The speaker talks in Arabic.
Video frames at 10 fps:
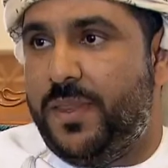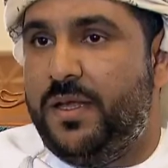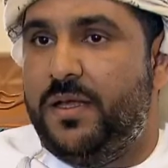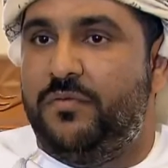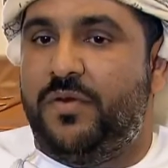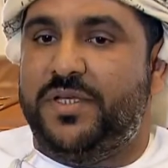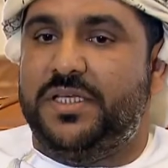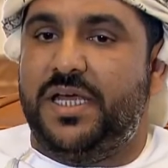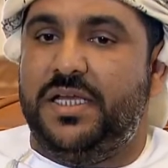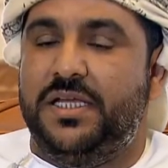
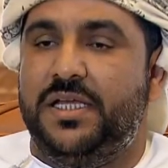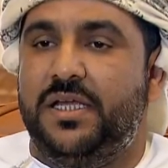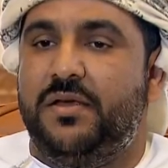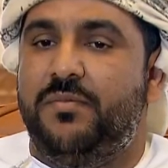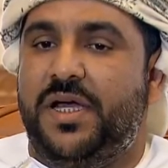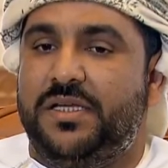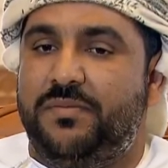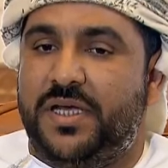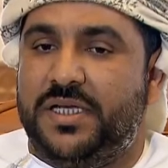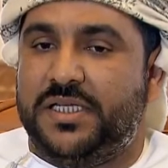فبالتالي
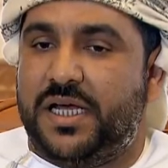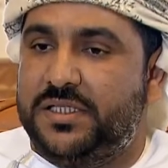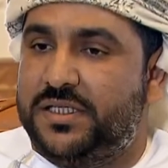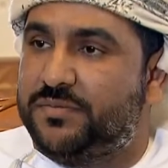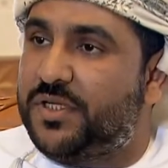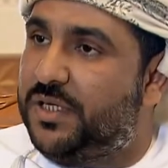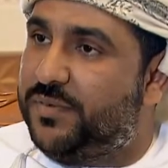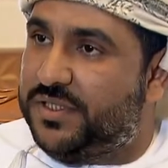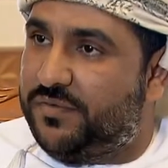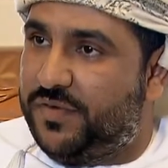بعدما يتقدم طالب
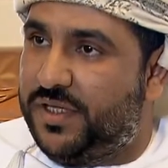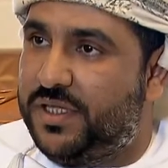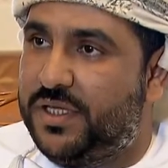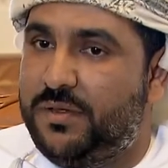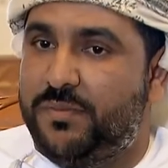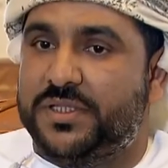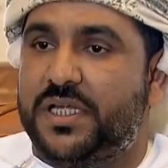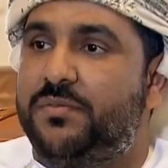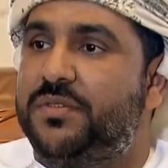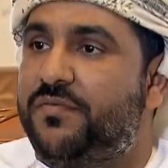التنفيذ
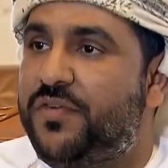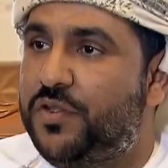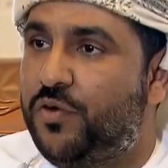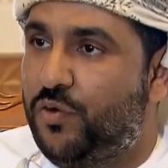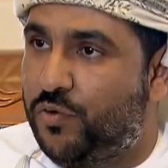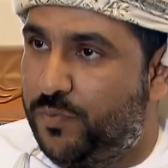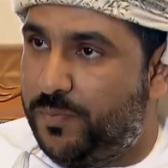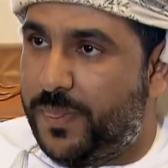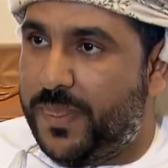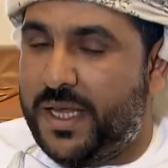بطلب تنفيذ الحكم
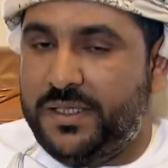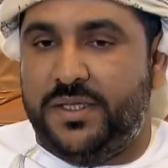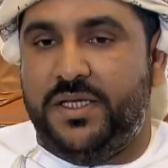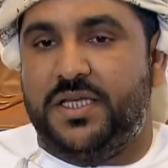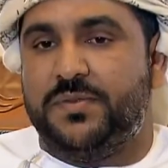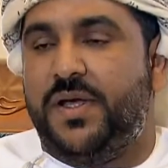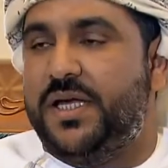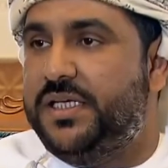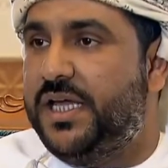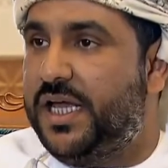الذي أصبح
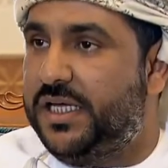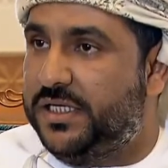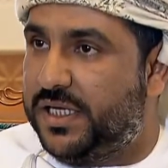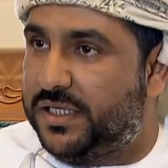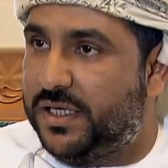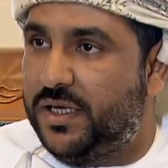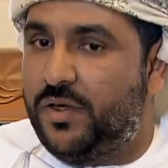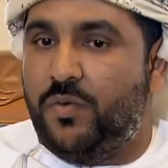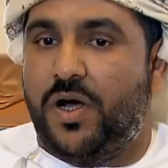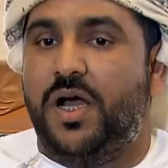نهائيا
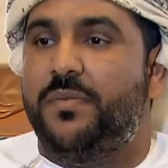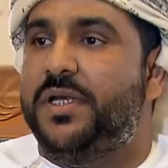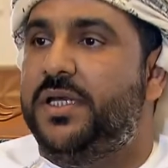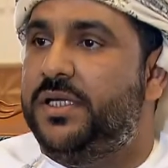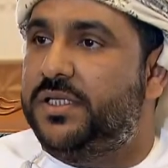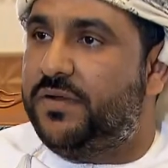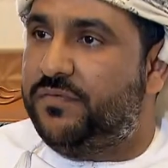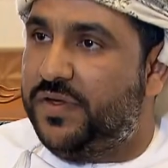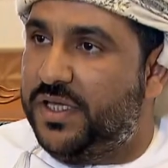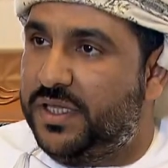وقابلا
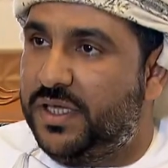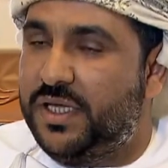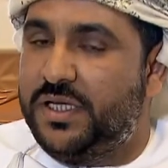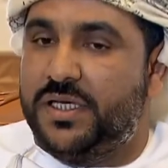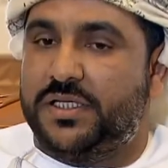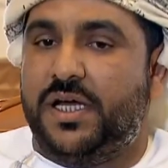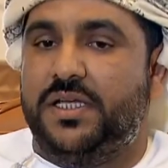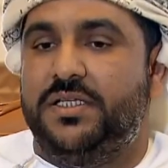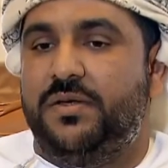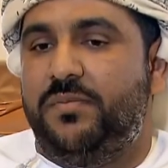للتنفيذ
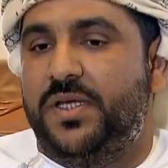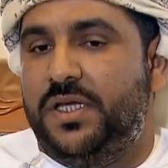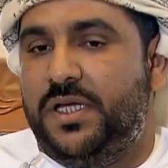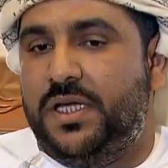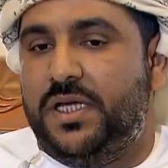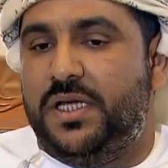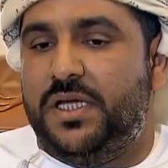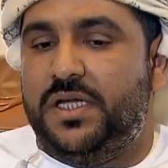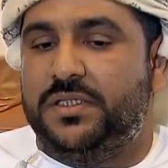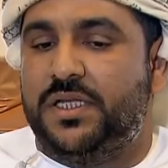يتقدم
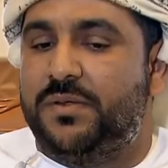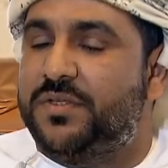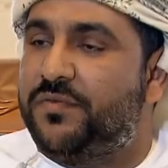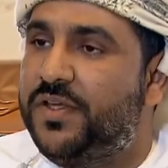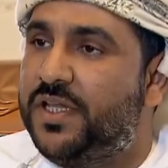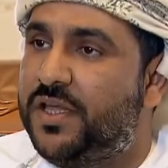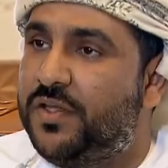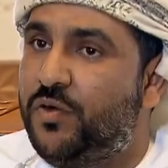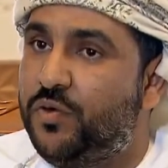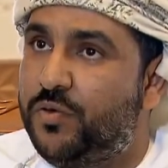بطلب تنفيذ هذا
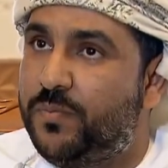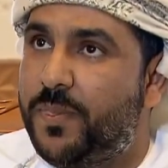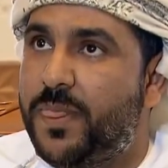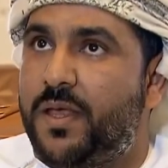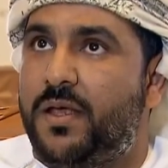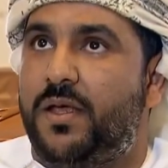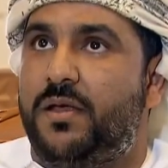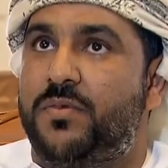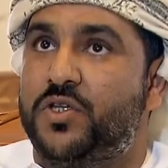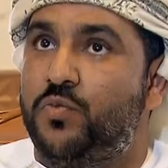الحكم آه،
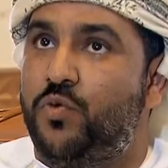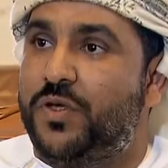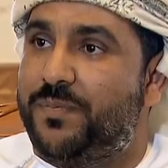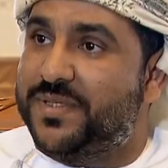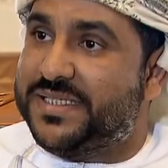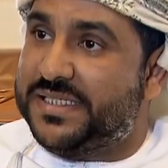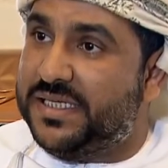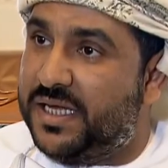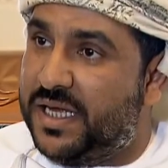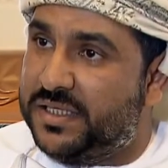مشمولا
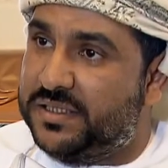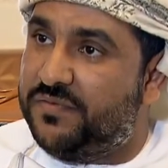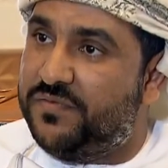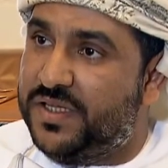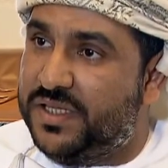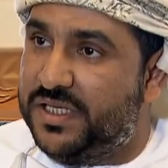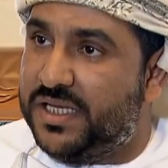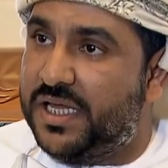بالصيغه التنفيذيه